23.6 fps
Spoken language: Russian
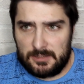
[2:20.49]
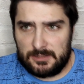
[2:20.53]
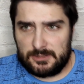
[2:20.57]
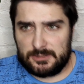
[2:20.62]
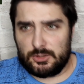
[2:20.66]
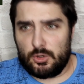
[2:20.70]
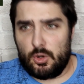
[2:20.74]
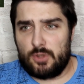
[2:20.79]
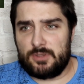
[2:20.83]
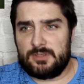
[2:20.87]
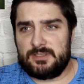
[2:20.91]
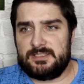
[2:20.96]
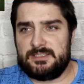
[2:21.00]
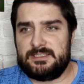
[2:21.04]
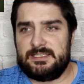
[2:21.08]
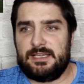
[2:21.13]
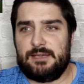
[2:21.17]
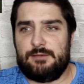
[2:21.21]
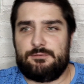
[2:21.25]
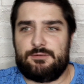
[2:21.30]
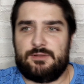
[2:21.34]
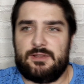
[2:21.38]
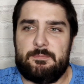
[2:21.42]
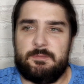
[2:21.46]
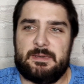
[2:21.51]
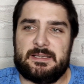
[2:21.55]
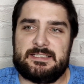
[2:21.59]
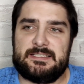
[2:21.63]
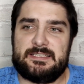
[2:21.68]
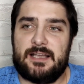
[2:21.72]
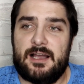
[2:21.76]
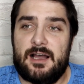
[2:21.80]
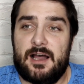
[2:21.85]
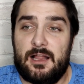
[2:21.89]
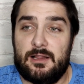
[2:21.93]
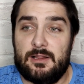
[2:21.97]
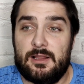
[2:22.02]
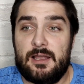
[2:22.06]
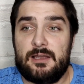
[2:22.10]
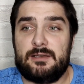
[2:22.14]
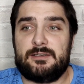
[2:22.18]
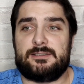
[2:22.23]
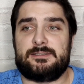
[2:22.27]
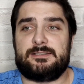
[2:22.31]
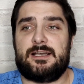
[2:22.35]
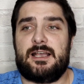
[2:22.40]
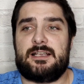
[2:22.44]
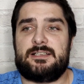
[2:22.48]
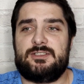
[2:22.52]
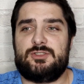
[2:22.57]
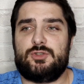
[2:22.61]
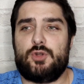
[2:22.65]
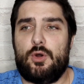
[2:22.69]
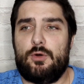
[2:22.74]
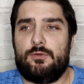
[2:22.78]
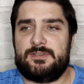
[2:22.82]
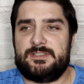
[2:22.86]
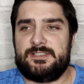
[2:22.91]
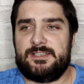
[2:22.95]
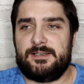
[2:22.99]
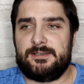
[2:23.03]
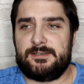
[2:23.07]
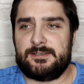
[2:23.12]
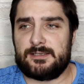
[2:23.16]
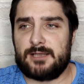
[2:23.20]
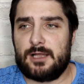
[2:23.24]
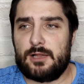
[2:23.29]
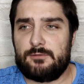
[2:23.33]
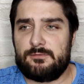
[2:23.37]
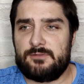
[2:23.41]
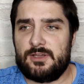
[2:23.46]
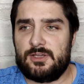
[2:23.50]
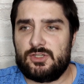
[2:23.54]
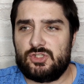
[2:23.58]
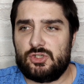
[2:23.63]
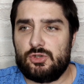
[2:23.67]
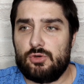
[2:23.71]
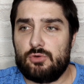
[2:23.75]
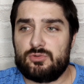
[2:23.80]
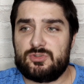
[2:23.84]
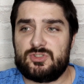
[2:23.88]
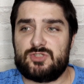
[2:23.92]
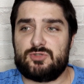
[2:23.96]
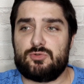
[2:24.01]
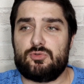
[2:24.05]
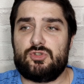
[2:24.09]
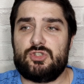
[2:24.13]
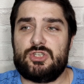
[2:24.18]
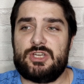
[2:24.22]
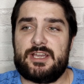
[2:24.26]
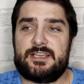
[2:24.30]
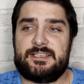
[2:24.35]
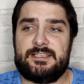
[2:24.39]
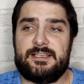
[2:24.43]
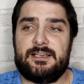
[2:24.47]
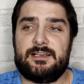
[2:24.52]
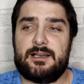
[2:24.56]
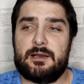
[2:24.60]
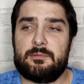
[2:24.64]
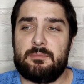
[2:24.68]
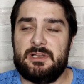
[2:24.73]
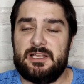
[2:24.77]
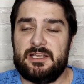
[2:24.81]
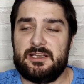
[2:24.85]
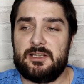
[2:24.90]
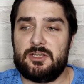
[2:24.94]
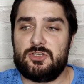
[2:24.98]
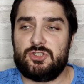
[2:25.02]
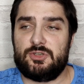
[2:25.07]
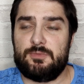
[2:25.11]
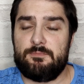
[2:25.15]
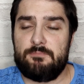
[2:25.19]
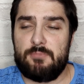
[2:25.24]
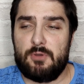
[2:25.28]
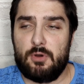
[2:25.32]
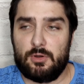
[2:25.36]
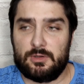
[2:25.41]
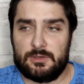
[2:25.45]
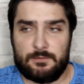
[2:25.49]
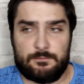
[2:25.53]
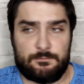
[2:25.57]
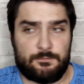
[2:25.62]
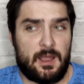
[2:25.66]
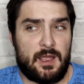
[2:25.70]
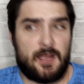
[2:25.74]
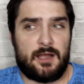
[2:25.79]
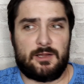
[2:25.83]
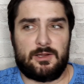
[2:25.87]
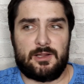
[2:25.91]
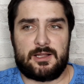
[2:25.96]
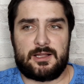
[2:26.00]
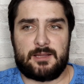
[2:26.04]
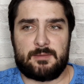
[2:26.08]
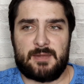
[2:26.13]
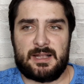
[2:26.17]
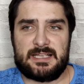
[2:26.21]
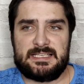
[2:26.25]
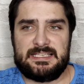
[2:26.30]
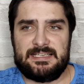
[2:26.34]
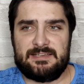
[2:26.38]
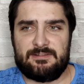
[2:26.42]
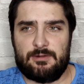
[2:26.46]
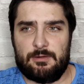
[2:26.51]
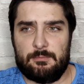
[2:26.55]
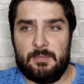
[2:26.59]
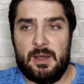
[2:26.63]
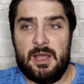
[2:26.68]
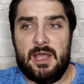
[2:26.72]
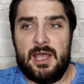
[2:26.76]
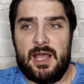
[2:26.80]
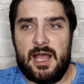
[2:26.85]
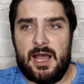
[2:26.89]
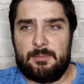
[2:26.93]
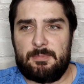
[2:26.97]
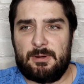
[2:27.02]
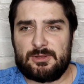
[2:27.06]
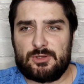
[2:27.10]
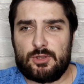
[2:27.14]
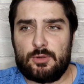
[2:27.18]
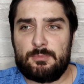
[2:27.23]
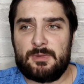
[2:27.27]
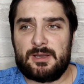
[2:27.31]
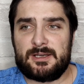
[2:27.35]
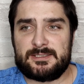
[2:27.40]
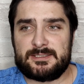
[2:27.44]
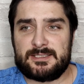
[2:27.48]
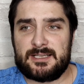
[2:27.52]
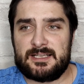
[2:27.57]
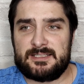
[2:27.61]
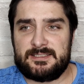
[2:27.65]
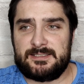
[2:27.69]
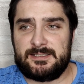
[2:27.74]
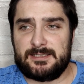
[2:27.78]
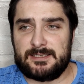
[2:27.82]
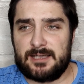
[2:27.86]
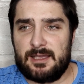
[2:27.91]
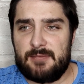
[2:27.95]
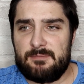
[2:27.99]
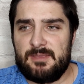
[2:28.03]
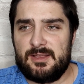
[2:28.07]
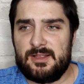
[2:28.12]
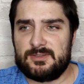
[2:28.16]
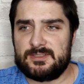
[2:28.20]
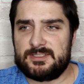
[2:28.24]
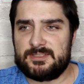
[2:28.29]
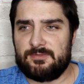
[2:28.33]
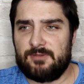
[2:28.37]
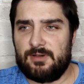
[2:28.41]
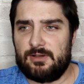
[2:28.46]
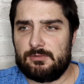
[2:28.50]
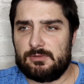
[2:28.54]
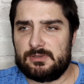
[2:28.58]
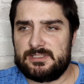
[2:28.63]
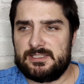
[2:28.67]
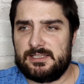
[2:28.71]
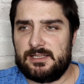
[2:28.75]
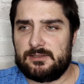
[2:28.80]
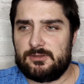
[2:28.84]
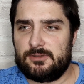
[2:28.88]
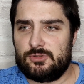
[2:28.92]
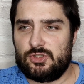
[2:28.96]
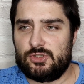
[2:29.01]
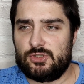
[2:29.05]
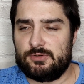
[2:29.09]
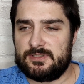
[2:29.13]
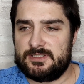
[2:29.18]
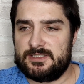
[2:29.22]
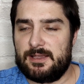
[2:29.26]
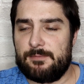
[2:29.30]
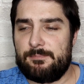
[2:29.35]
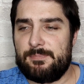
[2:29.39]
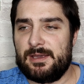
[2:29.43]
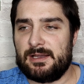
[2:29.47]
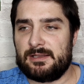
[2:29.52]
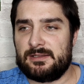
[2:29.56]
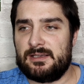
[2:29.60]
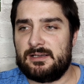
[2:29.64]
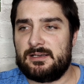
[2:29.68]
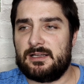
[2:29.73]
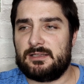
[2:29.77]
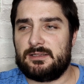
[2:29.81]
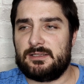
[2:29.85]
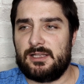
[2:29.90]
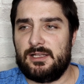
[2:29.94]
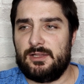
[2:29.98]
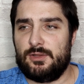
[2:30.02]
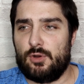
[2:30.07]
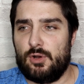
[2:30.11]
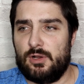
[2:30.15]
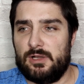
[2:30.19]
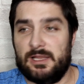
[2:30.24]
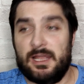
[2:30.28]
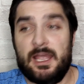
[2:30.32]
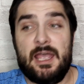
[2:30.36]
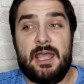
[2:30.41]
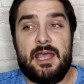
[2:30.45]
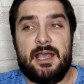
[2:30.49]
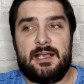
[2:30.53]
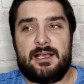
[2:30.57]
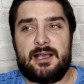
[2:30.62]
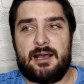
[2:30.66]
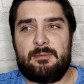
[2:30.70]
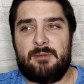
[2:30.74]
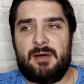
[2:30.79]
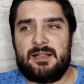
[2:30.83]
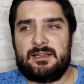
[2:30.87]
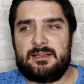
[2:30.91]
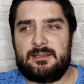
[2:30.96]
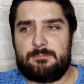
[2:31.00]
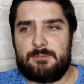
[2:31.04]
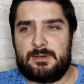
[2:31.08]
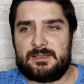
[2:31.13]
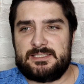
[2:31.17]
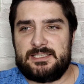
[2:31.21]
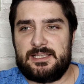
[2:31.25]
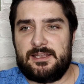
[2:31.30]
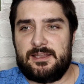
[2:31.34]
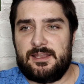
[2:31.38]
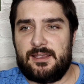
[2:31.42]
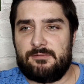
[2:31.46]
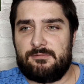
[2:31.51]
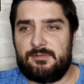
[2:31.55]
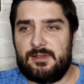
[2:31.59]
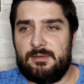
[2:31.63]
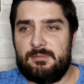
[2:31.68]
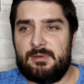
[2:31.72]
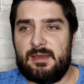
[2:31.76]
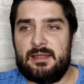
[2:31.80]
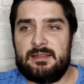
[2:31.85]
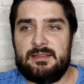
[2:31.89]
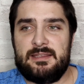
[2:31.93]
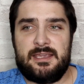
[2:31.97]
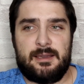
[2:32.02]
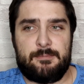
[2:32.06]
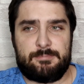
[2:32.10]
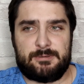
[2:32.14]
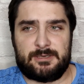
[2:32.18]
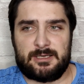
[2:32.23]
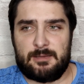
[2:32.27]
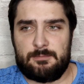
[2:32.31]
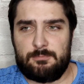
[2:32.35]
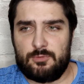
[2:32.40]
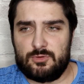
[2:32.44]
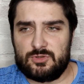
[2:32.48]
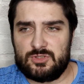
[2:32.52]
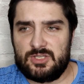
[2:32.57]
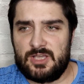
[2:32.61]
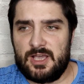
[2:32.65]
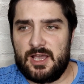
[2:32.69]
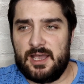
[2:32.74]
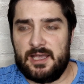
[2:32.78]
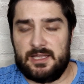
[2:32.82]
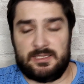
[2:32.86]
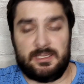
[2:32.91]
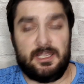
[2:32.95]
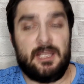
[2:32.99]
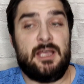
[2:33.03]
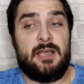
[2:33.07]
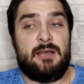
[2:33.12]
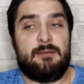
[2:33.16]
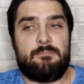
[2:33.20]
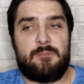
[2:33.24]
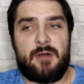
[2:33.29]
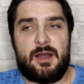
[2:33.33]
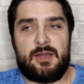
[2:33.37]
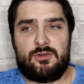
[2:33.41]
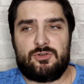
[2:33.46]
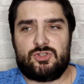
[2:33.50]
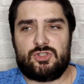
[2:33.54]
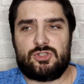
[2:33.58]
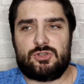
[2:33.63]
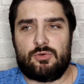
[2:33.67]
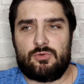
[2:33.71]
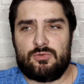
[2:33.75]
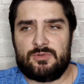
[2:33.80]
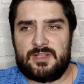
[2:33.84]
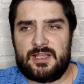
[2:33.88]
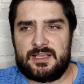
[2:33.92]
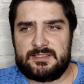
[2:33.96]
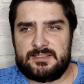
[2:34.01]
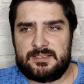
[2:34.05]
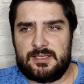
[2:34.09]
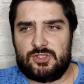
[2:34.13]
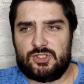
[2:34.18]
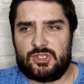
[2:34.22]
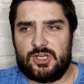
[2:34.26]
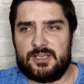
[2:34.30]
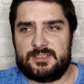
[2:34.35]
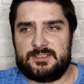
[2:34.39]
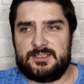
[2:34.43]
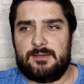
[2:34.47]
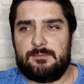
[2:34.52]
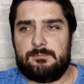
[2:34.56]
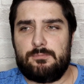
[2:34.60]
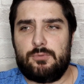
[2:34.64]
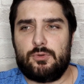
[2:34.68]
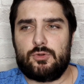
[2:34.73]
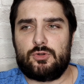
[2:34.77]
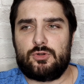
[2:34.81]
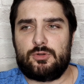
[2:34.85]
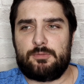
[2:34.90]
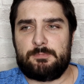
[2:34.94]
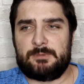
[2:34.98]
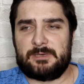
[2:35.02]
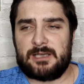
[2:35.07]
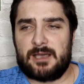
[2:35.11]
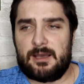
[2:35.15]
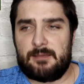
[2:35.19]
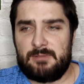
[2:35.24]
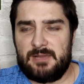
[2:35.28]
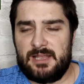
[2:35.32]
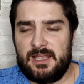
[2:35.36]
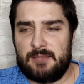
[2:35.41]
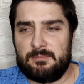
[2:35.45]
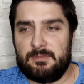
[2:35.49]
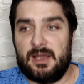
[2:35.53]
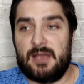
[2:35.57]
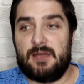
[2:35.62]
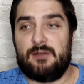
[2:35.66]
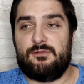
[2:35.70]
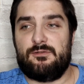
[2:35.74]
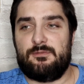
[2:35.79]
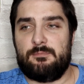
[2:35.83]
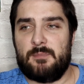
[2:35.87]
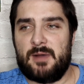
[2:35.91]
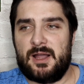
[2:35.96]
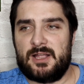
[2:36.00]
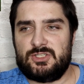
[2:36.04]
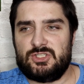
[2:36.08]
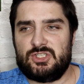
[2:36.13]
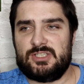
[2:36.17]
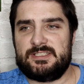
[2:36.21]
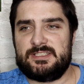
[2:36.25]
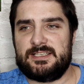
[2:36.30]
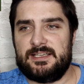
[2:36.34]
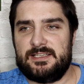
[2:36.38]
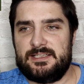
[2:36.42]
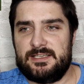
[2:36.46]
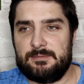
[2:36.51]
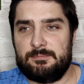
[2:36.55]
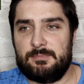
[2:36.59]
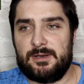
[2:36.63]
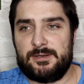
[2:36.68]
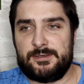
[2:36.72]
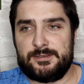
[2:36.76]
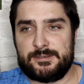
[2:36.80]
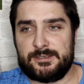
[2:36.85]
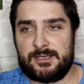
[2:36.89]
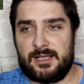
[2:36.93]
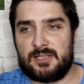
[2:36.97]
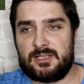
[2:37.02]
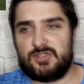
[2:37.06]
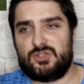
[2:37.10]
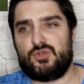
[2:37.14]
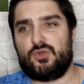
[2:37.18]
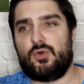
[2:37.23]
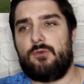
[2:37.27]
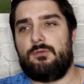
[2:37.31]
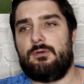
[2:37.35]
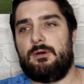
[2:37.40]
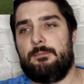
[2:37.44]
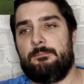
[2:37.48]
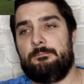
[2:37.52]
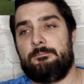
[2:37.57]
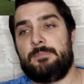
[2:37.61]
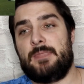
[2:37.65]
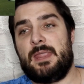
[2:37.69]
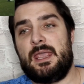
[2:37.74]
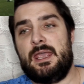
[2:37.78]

Рон Зив написал, Ростов сыграл в ничью с участником Лиги Чемпионов, Локомотивом, а потом разгромил своего следующего соперника Тайноль. Команда последнее время не пропускает. Боюсь, что у нас сейчас будут проблемы в матче с этим Ростовом.